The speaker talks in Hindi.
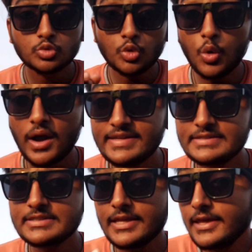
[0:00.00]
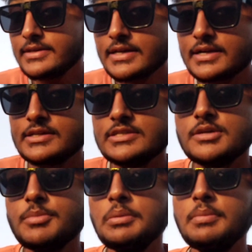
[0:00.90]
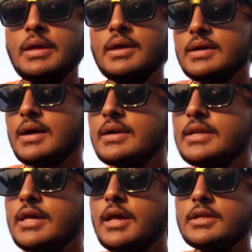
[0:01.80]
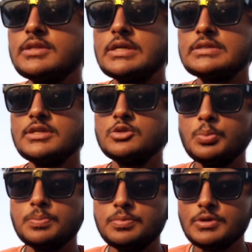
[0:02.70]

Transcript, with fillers: तो गाइस एक एकड़ की ज़मीन में ककड़ी की खेती करते हैं तो